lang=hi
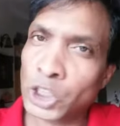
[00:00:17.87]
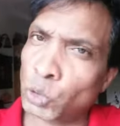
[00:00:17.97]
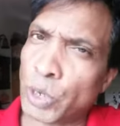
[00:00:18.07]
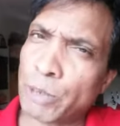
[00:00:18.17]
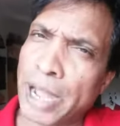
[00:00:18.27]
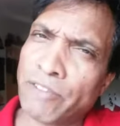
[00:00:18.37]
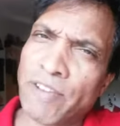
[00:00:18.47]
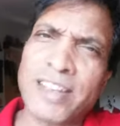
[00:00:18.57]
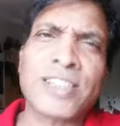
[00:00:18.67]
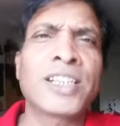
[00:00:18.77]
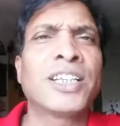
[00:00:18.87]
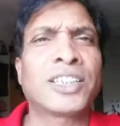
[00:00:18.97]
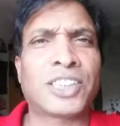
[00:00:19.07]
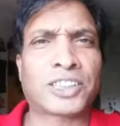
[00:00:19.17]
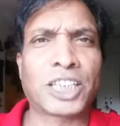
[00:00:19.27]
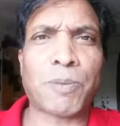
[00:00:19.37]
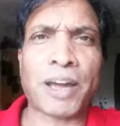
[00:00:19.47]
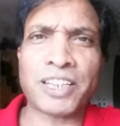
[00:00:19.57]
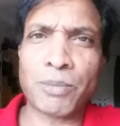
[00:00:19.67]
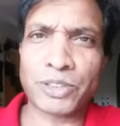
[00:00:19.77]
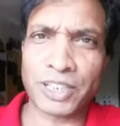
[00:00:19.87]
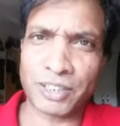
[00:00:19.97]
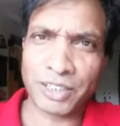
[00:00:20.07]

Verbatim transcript: तो वन बाय वन सक्सेस पाइए मुझे